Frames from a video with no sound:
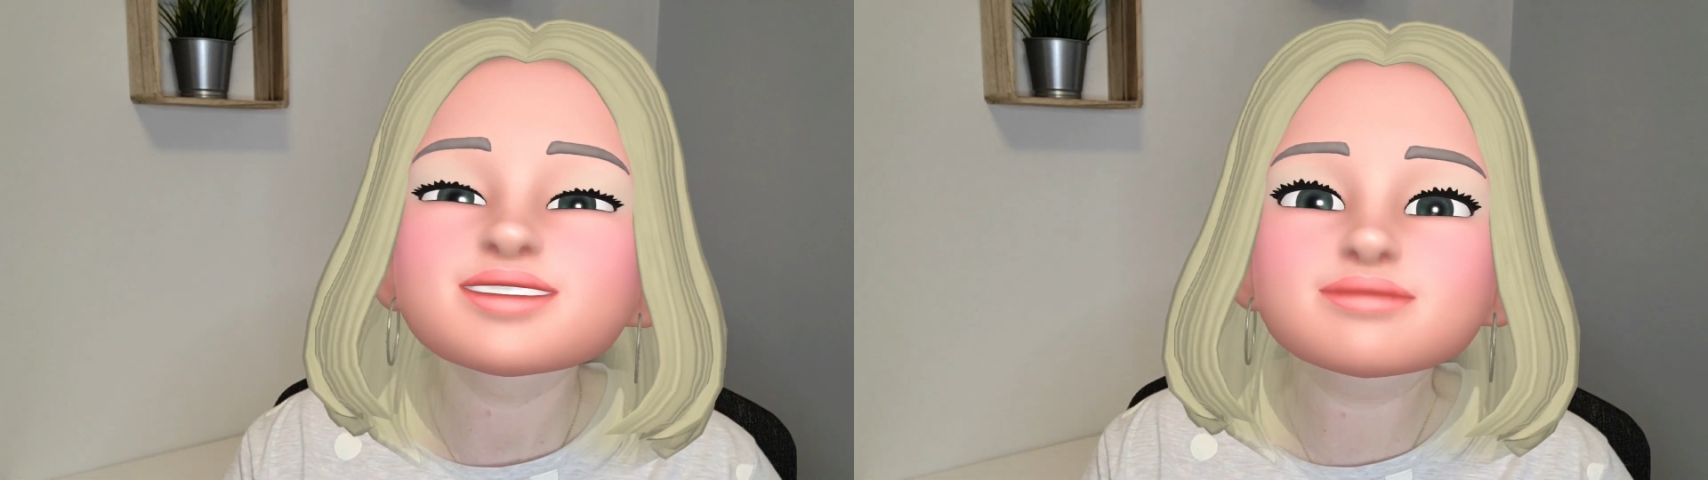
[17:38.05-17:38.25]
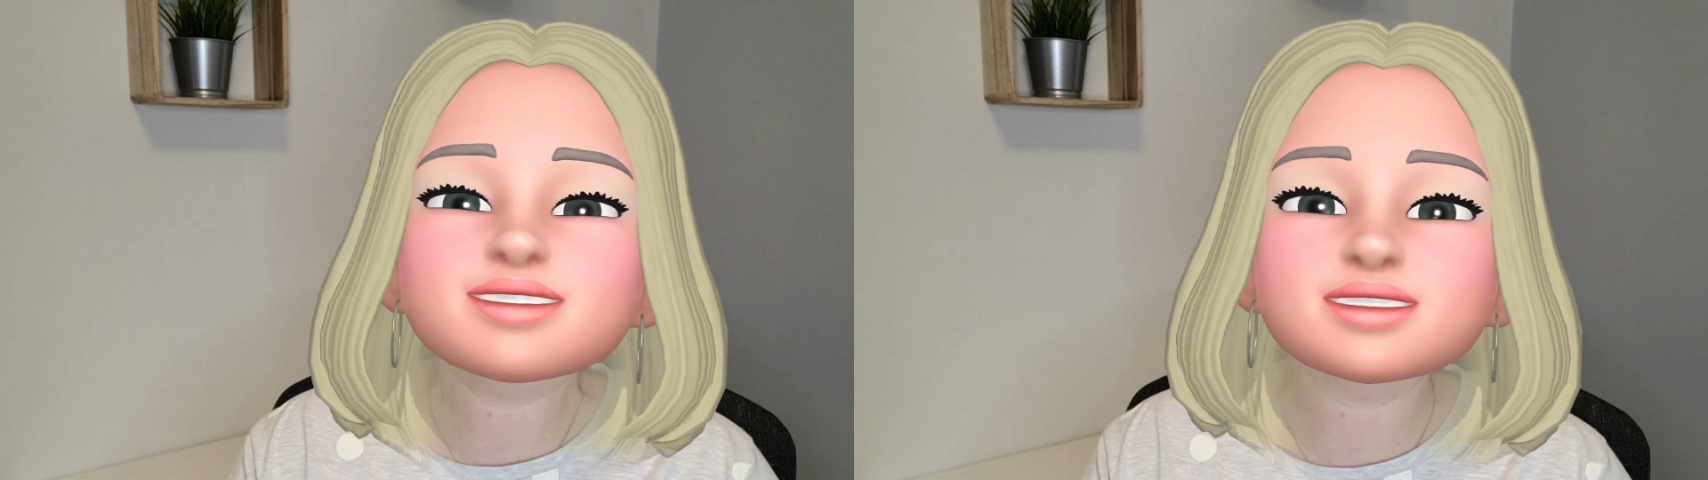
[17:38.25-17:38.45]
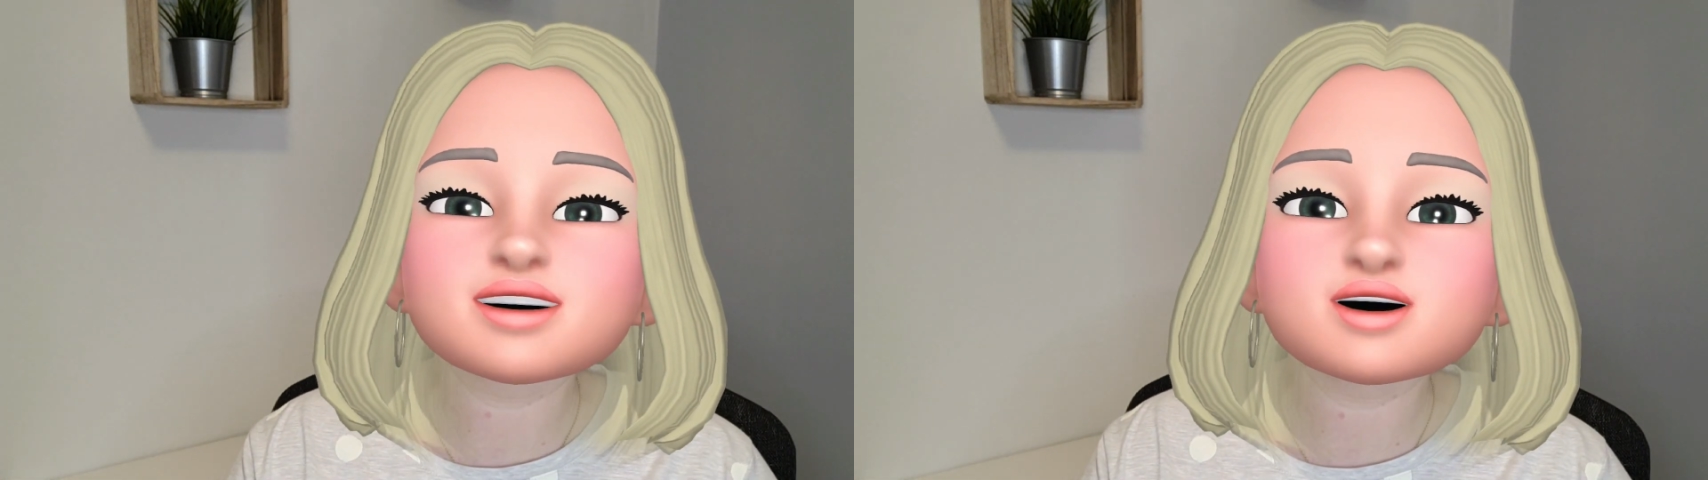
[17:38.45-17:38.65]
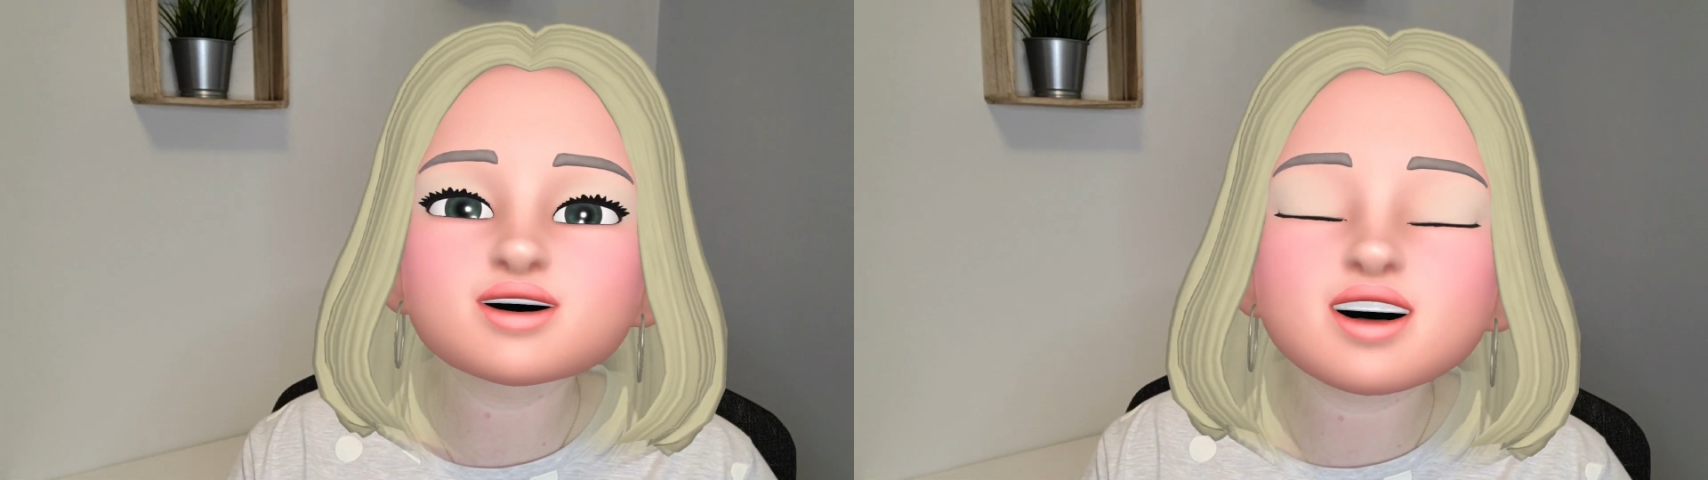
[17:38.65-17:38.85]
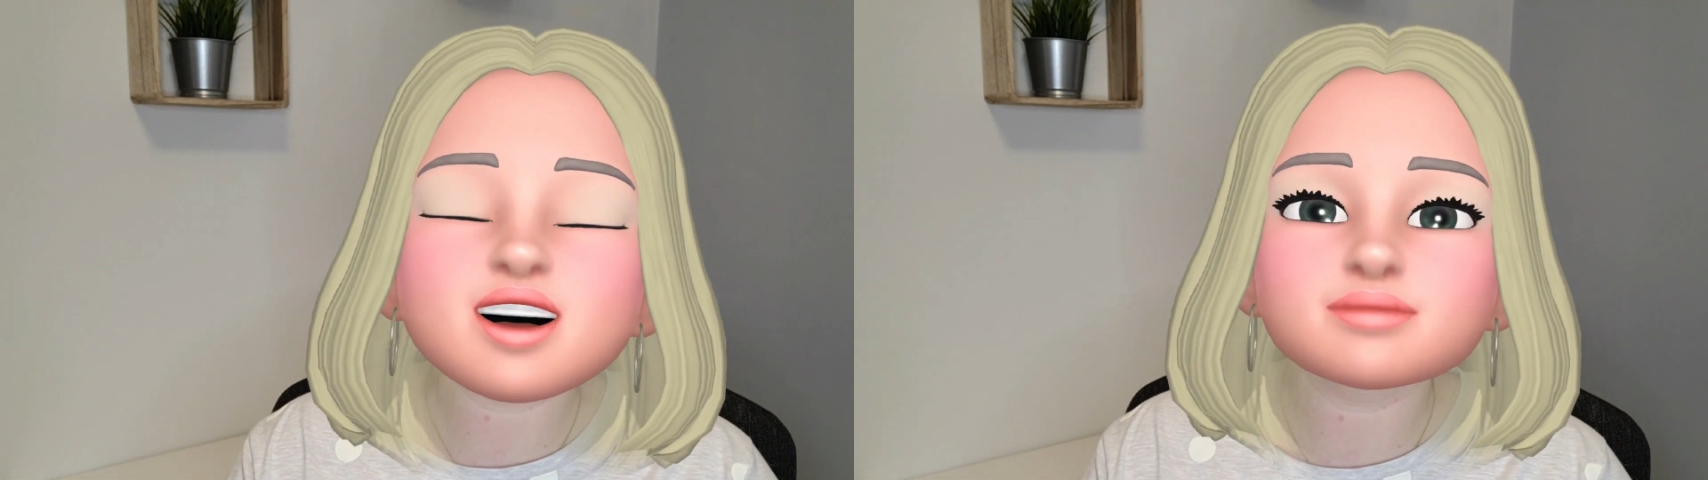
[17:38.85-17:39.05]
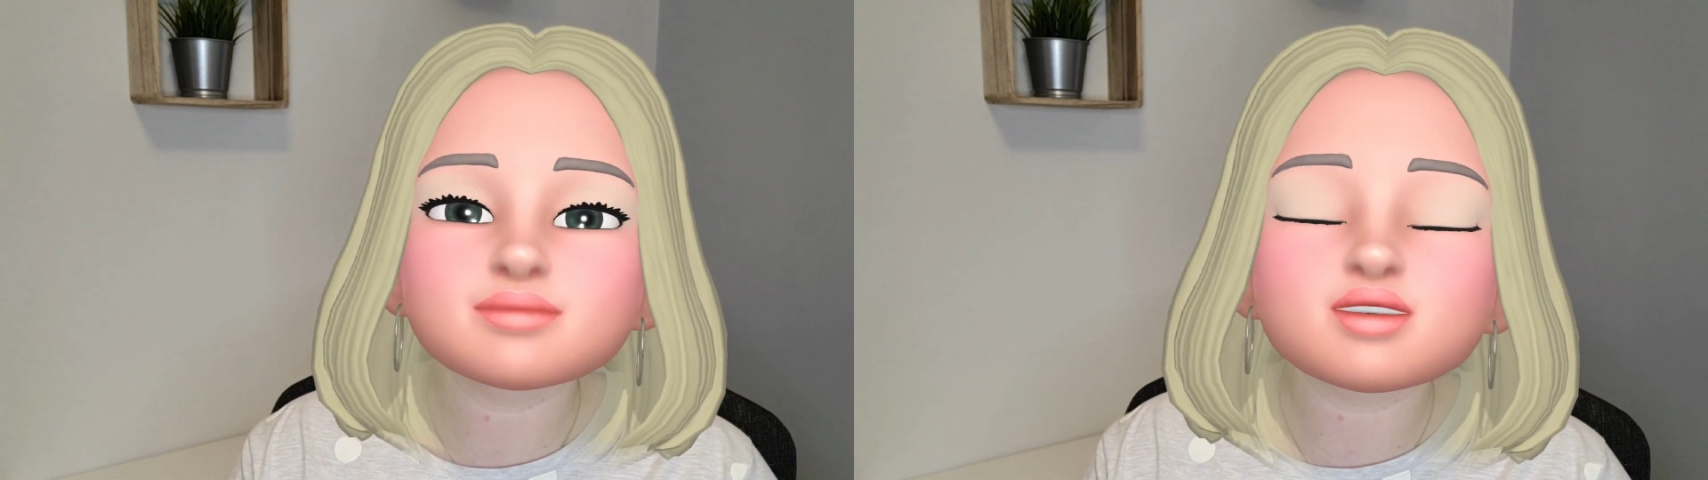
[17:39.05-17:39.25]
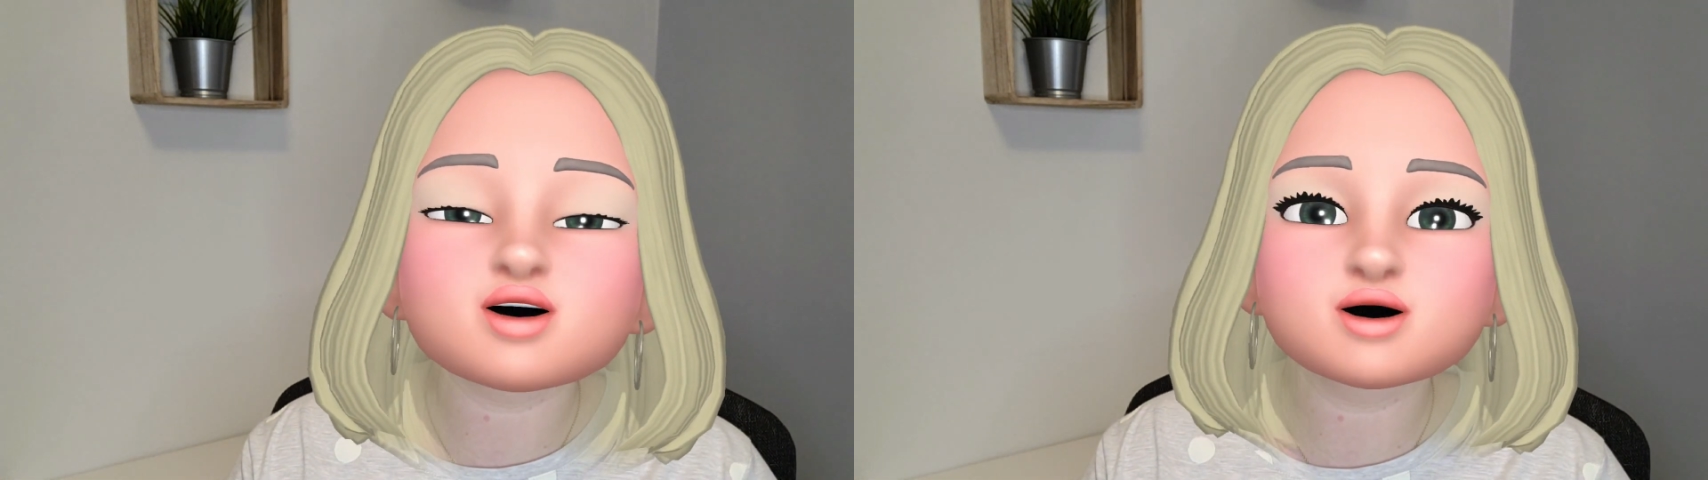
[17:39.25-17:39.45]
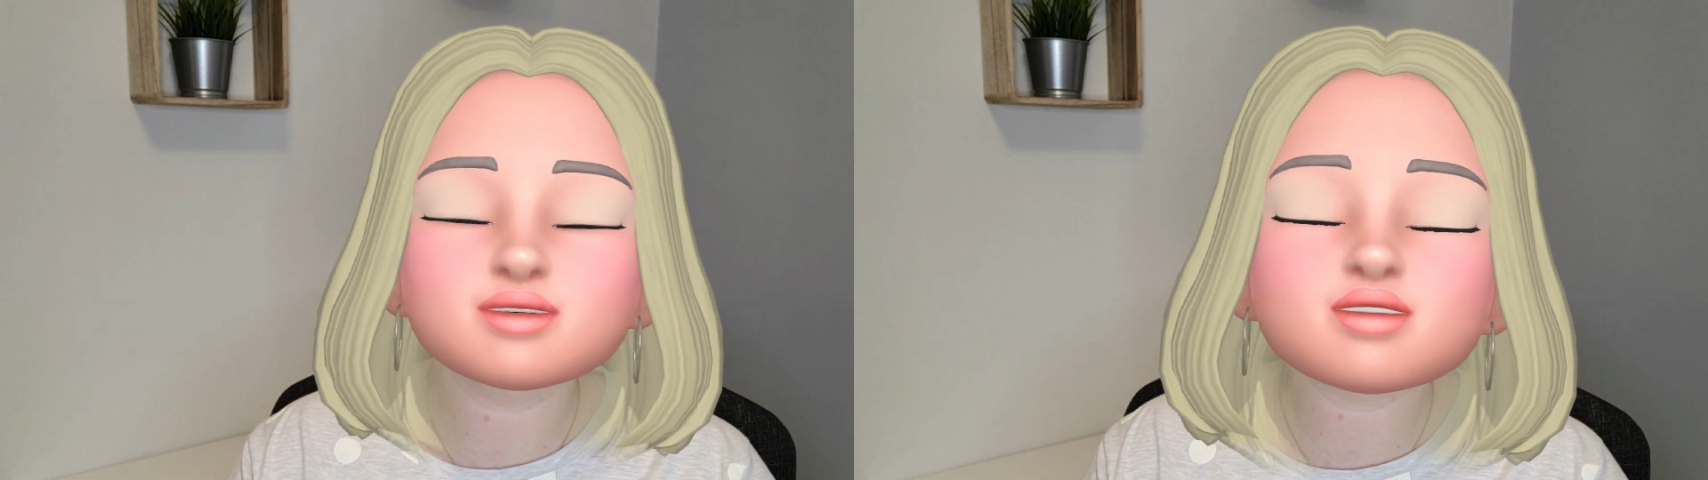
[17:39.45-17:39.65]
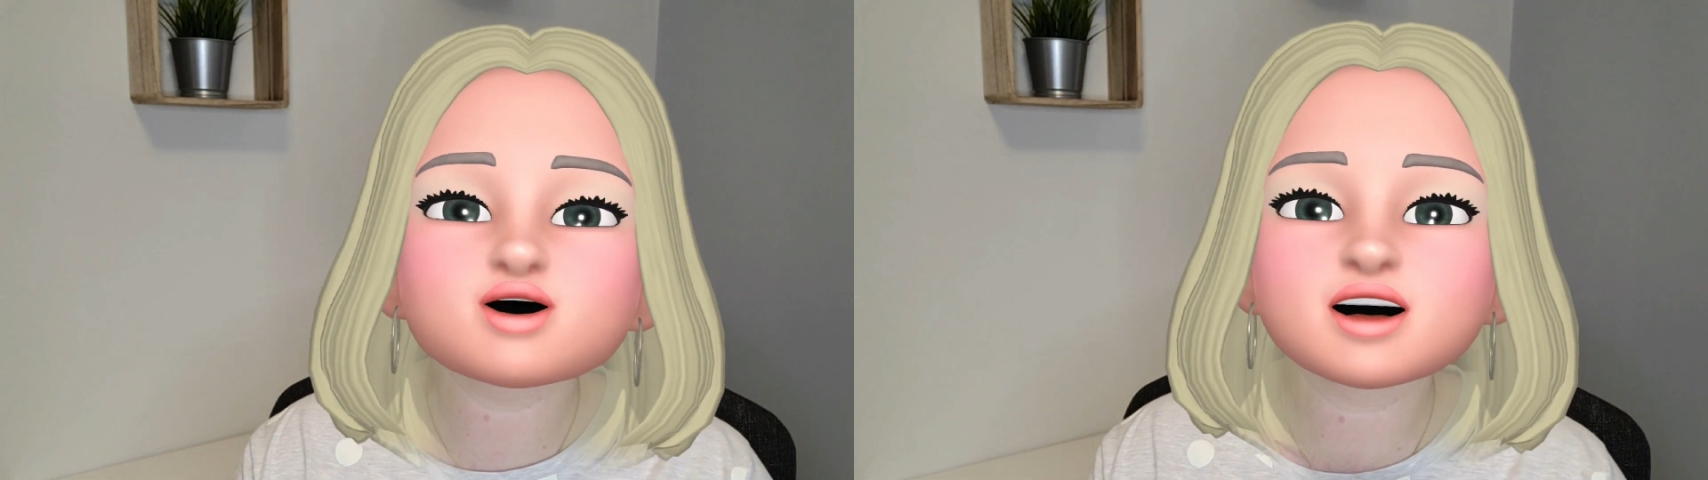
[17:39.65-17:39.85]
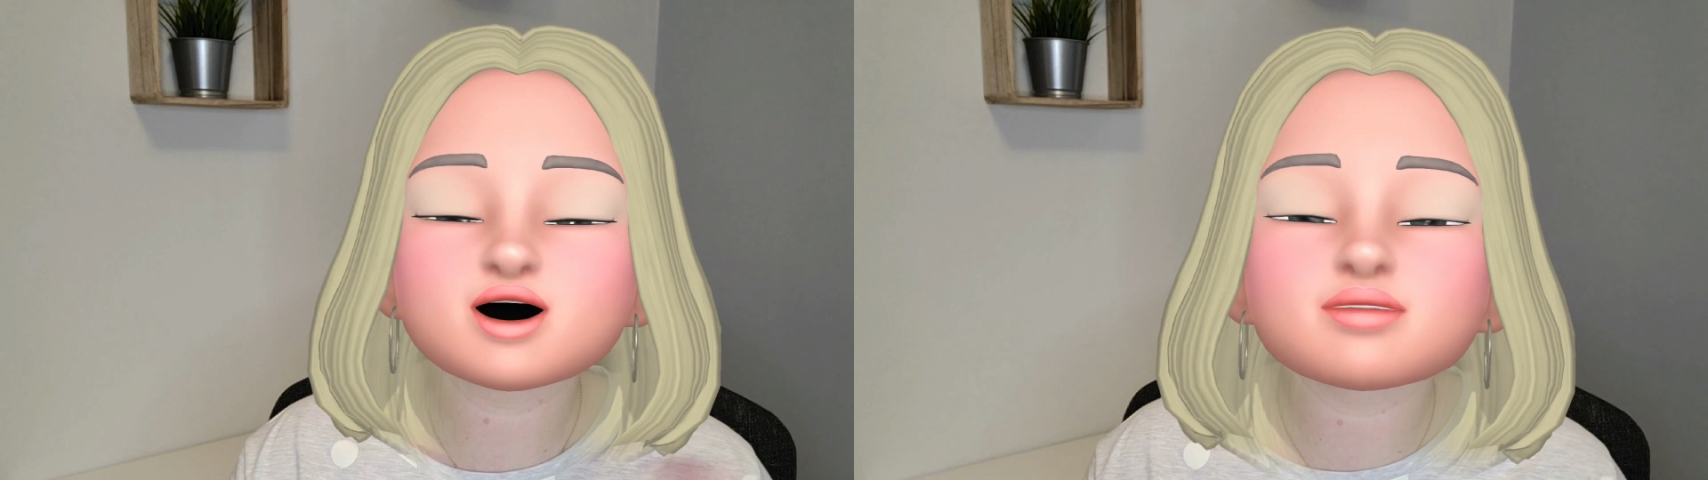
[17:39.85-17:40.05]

Mais donc voilà pour le budget,